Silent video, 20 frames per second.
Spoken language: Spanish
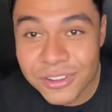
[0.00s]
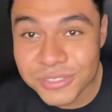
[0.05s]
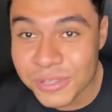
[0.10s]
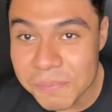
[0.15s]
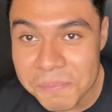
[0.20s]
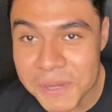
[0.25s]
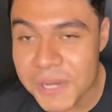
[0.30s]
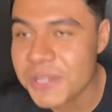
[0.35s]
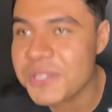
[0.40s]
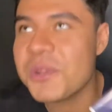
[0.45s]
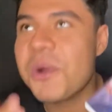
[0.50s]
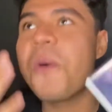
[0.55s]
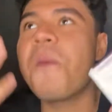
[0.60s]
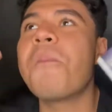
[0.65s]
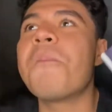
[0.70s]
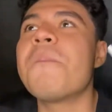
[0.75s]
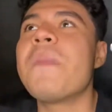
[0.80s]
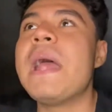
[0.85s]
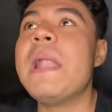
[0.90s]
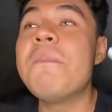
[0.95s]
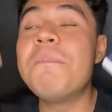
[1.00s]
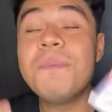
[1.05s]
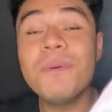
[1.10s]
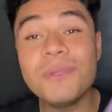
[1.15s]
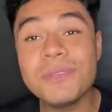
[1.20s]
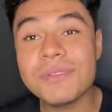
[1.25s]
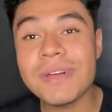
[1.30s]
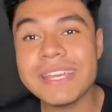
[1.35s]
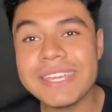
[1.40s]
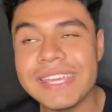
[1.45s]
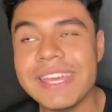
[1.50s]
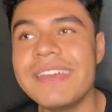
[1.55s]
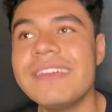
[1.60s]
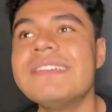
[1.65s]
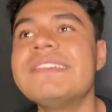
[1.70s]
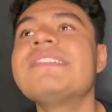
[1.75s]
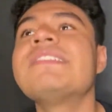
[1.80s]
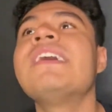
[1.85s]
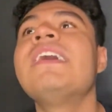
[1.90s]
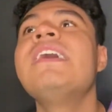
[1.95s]
soy Pinocho, el punto aquí
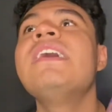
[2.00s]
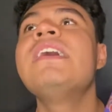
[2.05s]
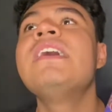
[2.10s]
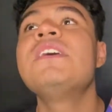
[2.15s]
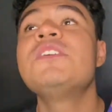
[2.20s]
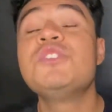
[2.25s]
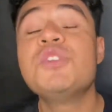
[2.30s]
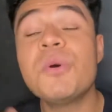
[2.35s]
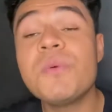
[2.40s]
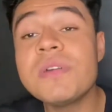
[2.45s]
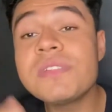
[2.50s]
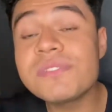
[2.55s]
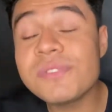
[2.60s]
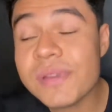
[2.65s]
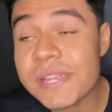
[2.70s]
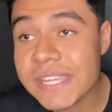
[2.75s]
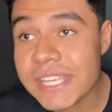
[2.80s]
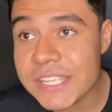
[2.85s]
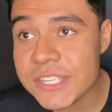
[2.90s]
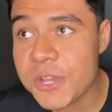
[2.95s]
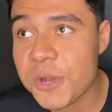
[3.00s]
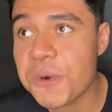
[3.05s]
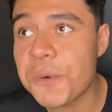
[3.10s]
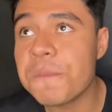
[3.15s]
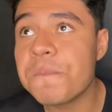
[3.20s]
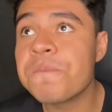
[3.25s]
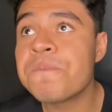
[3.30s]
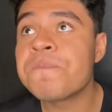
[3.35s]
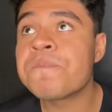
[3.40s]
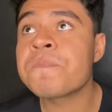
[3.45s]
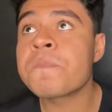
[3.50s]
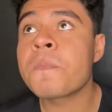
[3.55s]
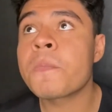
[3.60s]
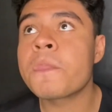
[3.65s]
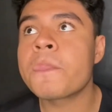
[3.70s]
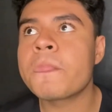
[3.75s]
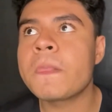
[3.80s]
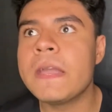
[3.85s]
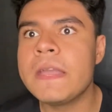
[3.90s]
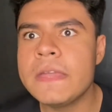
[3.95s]
es, yo veo de niño
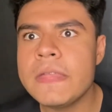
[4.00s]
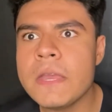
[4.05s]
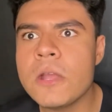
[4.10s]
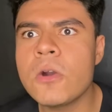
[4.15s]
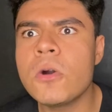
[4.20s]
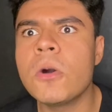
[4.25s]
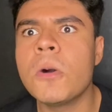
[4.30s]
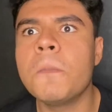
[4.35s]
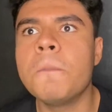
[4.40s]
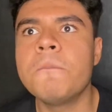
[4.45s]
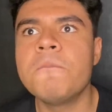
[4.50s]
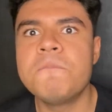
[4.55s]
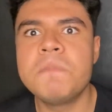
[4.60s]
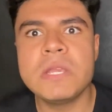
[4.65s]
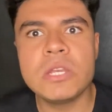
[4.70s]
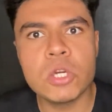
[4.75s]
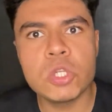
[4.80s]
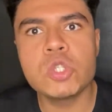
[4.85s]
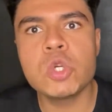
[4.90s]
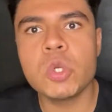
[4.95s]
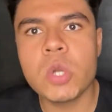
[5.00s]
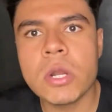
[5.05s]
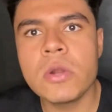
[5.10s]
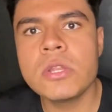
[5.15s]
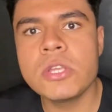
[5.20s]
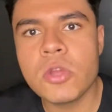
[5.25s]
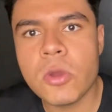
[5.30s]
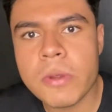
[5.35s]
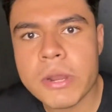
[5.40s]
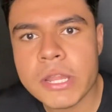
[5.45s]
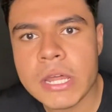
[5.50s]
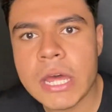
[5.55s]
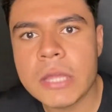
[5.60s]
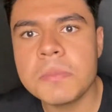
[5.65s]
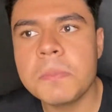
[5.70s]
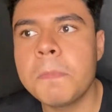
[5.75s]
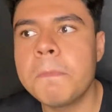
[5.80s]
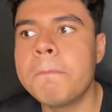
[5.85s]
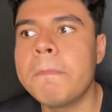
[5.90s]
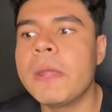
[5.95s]
y digo, Pinocho no era un niño de
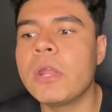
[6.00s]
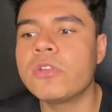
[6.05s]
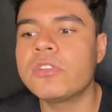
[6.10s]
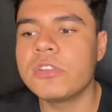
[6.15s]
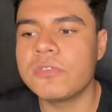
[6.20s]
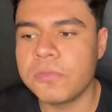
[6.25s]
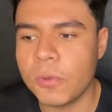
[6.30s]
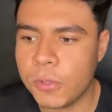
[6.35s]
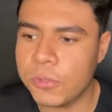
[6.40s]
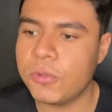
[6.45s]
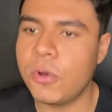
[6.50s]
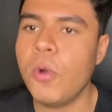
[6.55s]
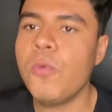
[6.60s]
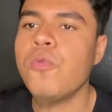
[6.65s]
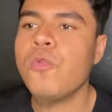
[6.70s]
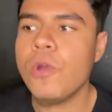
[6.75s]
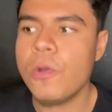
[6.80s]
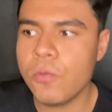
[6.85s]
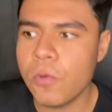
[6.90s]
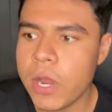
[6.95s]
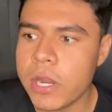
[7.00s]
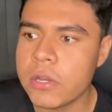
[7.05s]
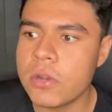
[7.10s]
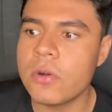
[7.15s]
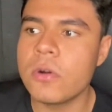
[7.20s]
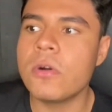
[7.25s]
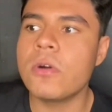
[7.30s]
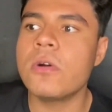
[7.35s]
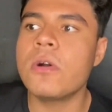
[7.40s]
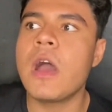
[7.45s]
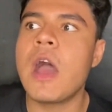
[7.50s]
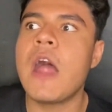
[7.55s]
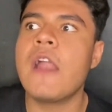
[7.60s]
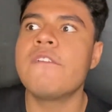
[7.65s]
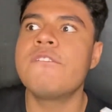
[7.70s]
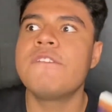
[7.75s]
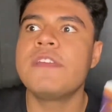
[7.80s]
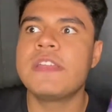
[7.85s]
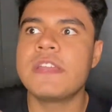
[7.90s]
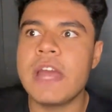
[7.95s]
verdad, pero se esforzó, fue bueno,
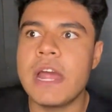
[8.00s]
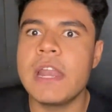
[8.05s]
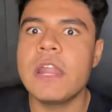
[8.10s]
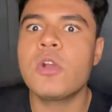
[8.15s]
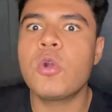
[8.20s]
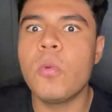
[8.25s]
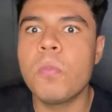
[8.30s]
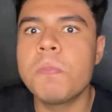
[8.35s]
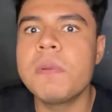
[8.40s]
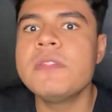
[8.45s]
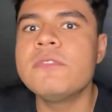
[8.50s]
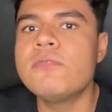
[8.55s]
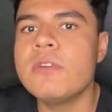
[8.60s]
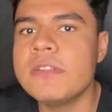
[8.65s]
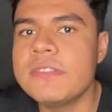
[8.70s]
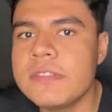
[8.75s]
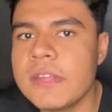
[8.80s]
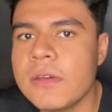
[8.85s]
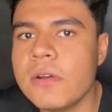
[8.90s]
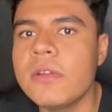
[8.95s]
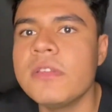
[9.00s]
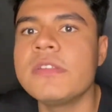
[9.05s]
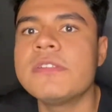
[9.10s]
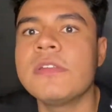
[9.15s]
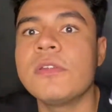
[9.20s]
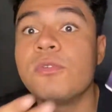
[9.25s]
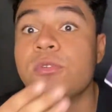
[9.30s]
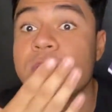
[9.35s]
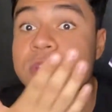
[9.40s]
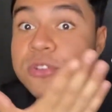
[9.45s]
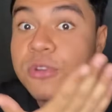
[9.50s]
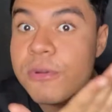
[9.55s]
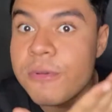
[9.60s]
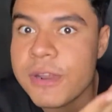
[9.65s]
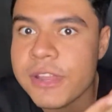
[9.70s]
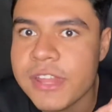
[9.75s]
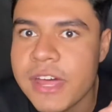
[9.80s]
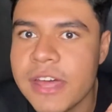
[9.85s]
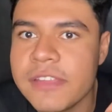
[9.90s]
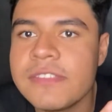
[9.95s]
al final le cumplen su deseo de ser un niño de
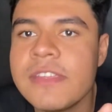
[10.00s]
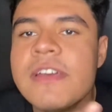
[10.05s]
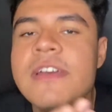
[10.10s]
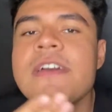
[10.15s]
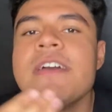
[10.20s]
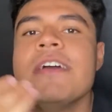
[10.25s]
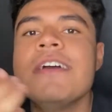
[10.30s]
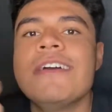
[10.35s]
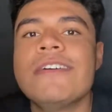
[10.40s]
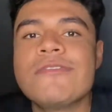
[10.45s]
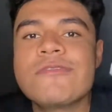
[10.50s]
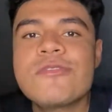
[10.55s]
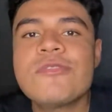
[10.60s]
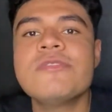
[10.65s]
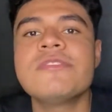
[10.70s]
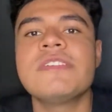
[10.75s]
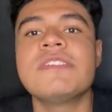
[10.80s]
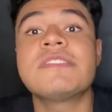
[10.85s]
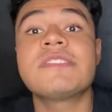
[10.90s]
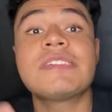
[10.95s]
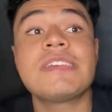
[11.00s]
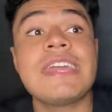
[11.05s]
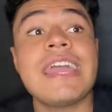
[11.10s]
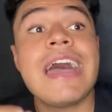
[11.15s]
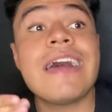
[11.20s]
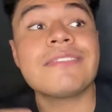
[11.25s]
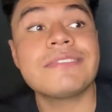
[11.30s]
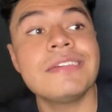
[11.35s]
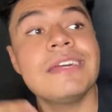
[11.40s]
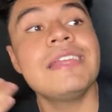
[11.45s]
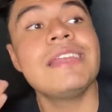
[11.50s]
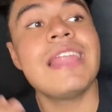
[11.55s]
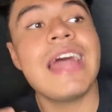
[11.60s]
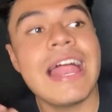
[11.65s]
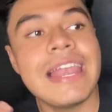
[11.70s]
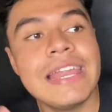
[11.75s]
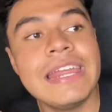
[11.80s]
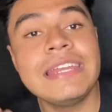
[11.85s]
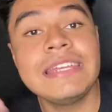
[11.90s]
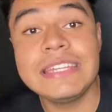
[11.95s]
verdad. Entonces, ¿qué hace el
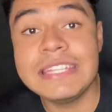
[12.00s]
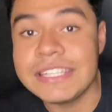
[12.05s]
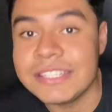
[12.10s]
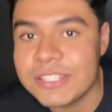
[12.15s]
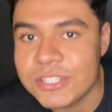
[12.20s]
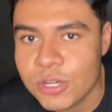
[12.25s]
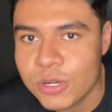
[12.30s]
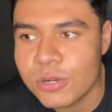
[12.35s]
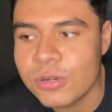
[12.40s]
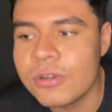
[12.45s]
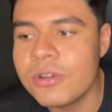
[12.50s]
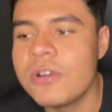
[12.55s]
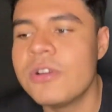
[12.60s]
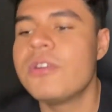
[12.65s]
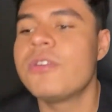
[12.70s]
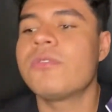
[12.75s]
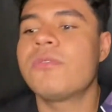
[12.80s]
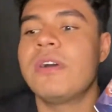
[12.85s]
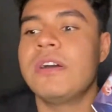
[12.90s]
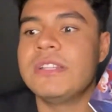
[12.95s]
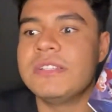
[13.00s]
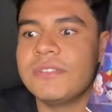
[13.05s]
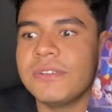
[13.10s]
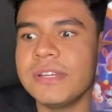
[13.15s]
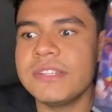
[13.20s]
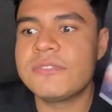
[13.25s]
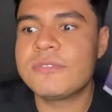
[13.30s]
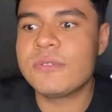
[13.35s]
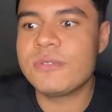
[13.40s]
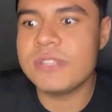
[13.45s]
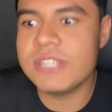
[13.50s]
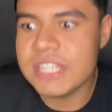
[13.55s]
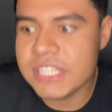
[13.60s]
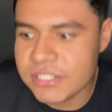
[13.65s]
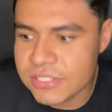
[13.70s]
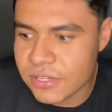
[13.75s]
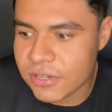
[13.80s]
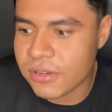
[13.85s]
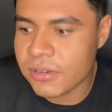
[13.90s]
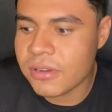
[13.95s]
Ale niño cuando es un
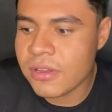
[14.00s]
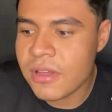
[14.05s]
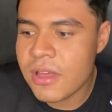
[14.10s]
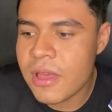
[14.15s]
niño?